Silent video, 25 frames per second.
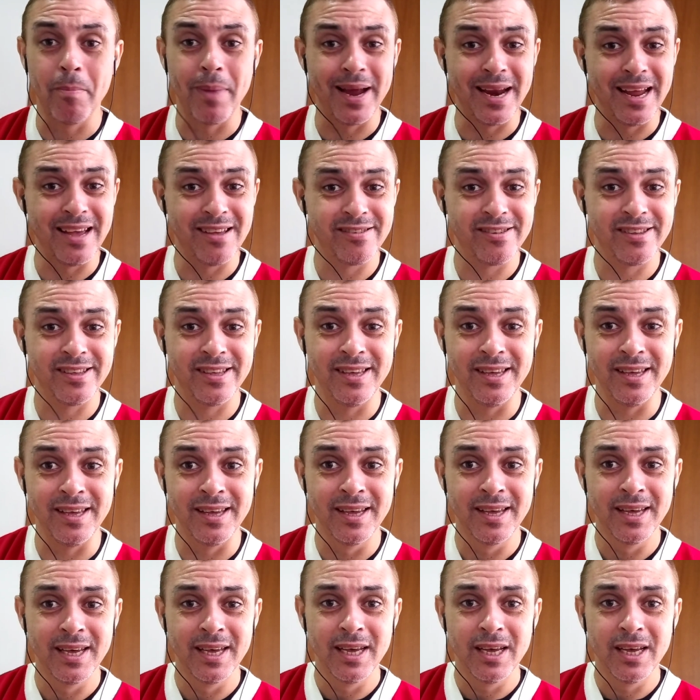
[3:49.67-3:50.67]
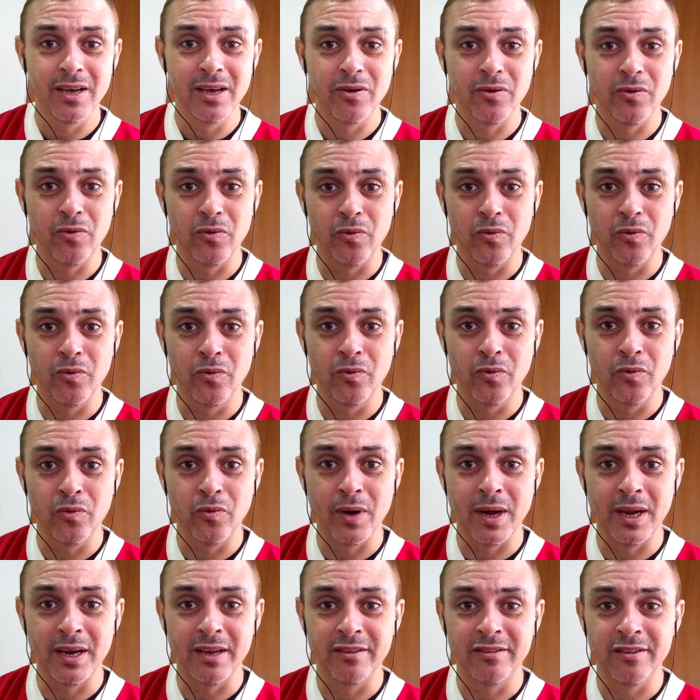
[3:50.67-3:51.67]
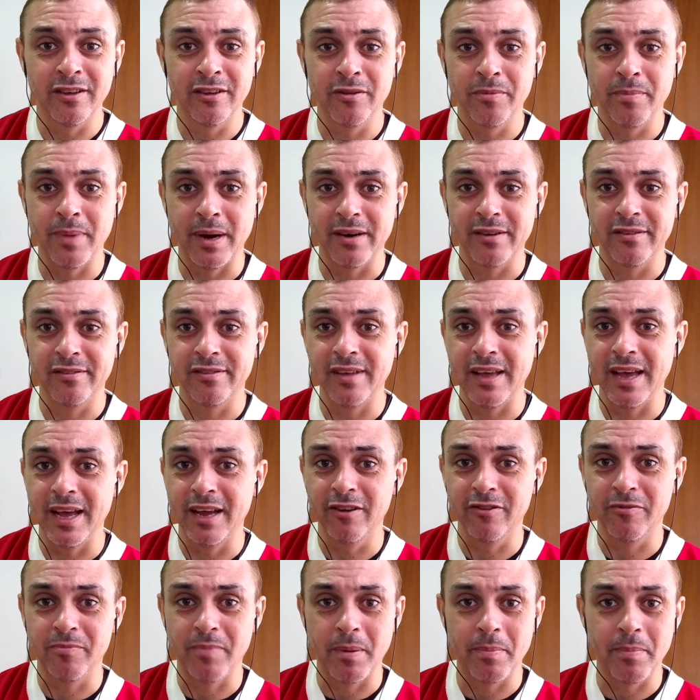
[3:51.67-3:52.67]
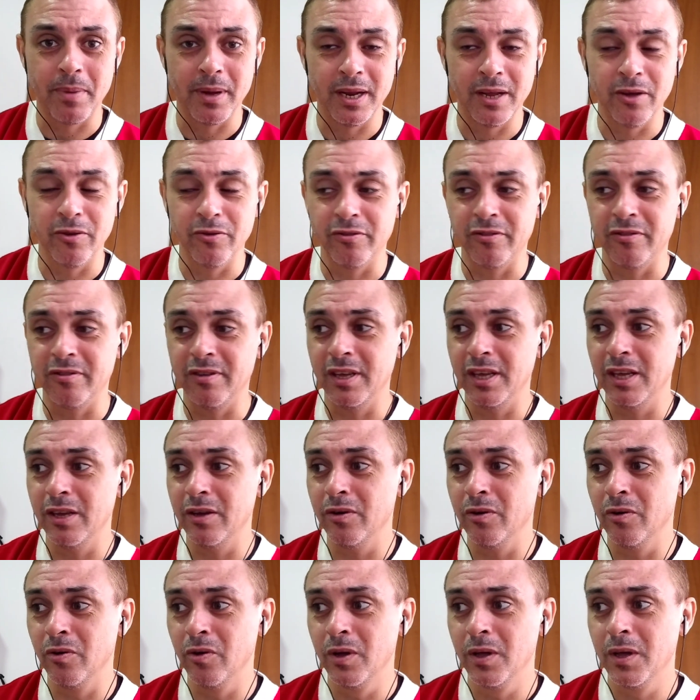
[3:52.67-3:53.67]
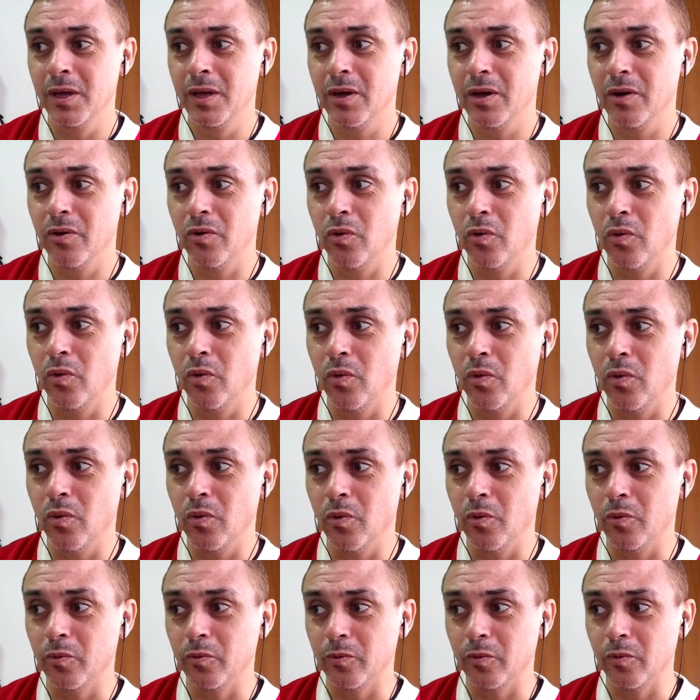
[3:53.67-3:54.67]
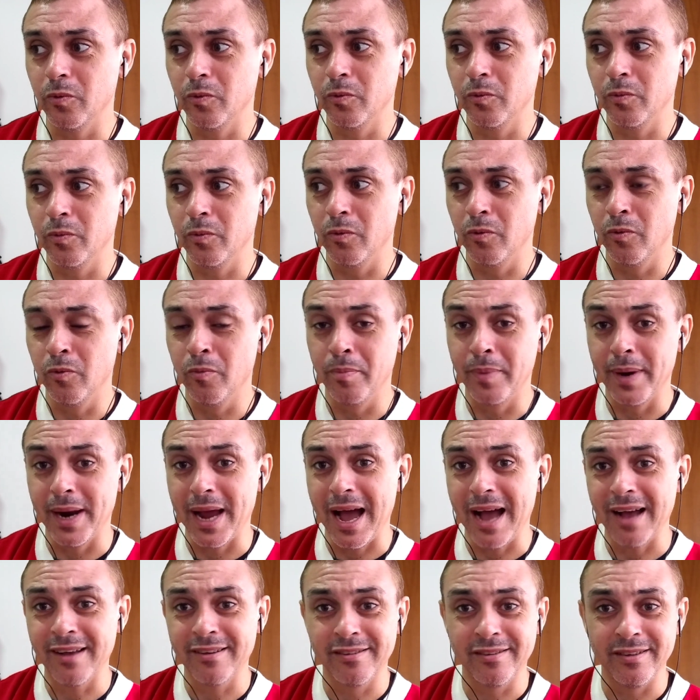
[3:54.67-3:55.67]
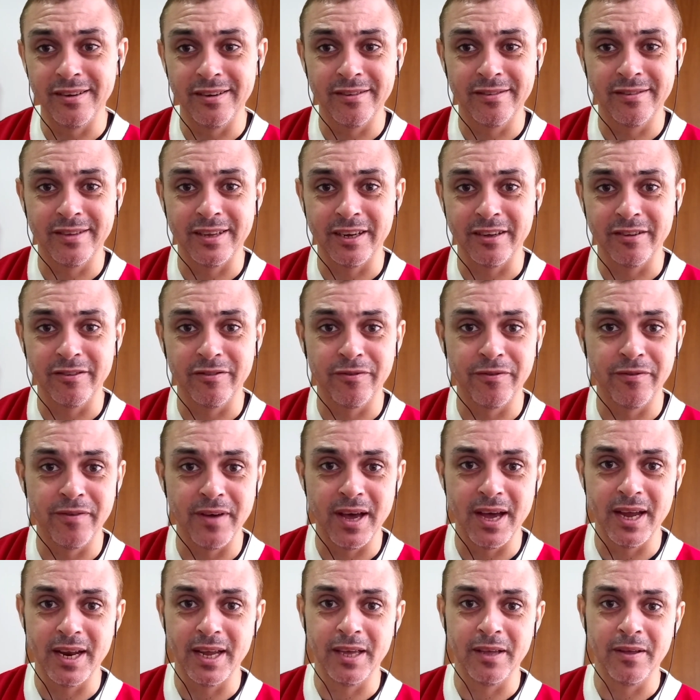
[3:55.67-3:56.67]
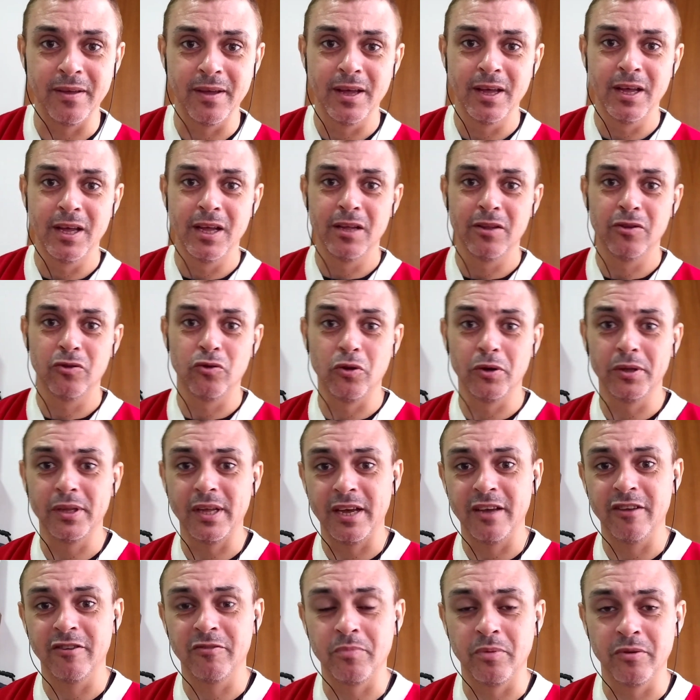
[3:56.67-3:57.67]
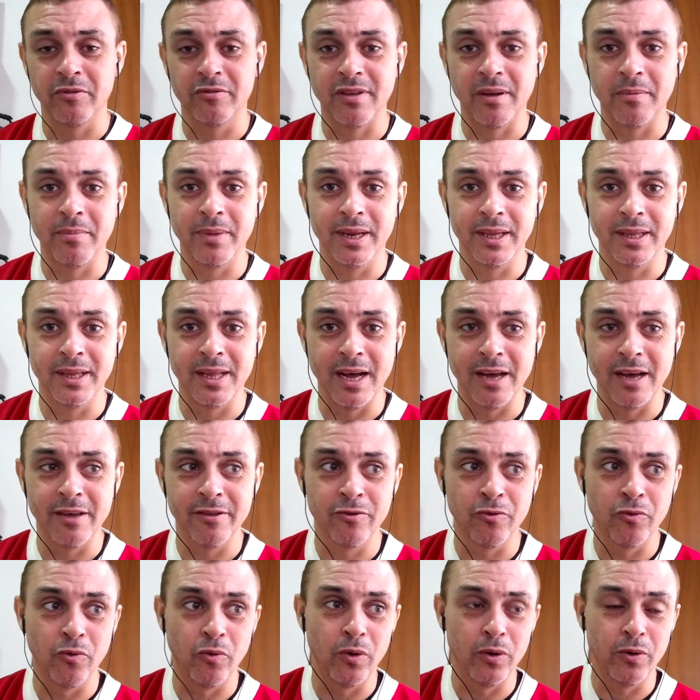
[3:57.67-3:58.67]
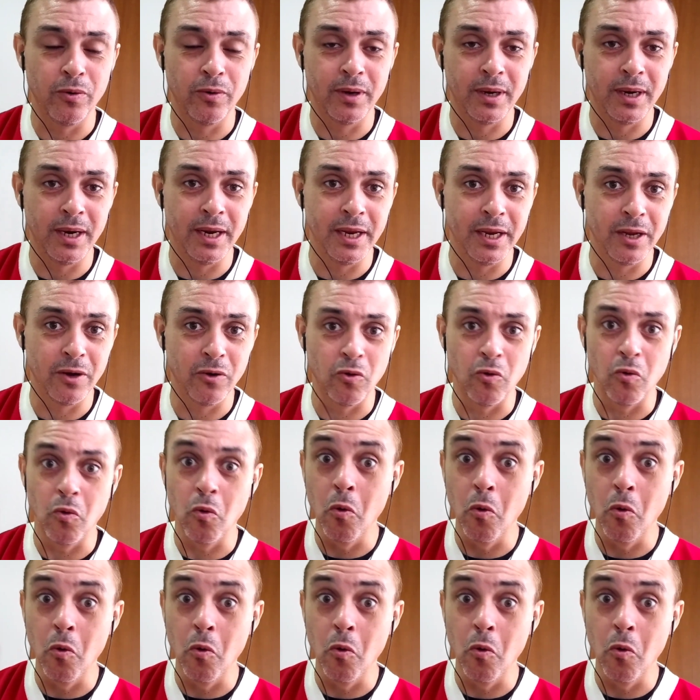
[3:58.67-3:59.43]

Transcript: Parece que o, o Alessandro Barcelos, o Papaleuzinho, o, o, o Brax, eles transferem toda a responsabilidade do olho clínico